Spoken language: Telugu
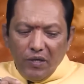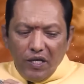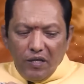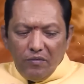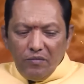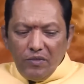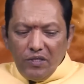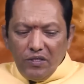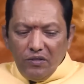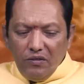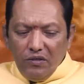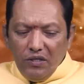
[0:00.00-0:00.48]

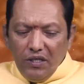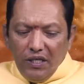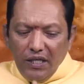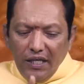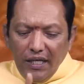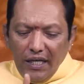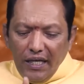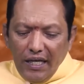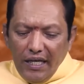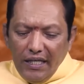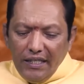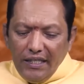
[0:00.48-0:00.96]
పికప్ చేయడం
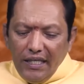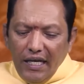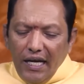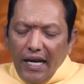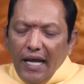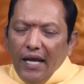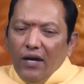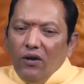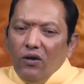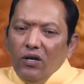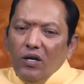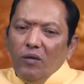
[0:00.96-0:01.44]
ఇది
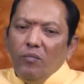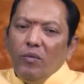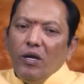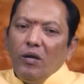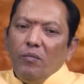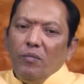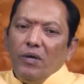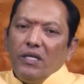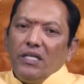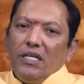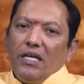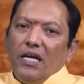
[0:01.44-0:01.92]
లేకుండా
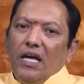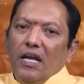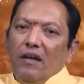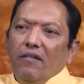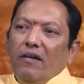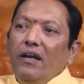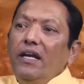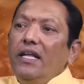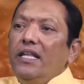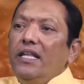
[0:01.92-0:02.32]
మనం బతకగలమా